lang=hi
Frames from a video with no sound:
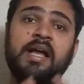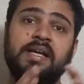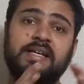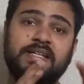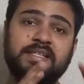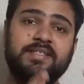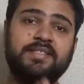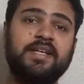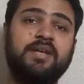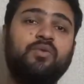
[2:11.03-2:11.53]

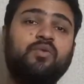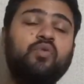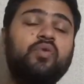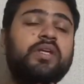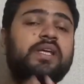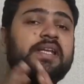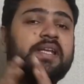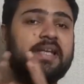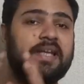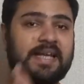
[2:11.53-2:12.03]
कि
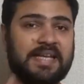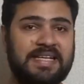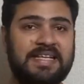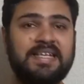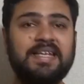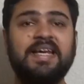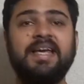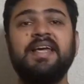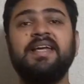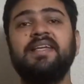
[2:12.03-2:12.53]
ज़रूरी नहीं
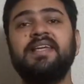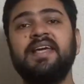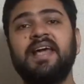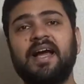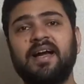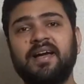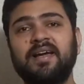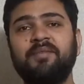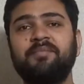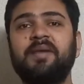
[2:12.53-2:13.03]
है कि
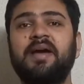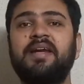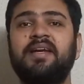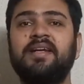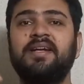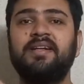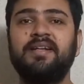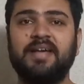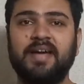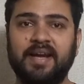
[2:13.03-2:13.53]
अगर
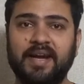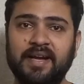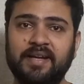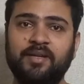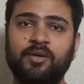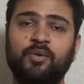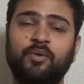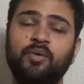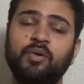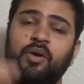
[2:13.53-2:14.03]
मार्केट
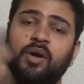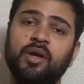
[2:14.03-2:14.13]
करेक्ट हो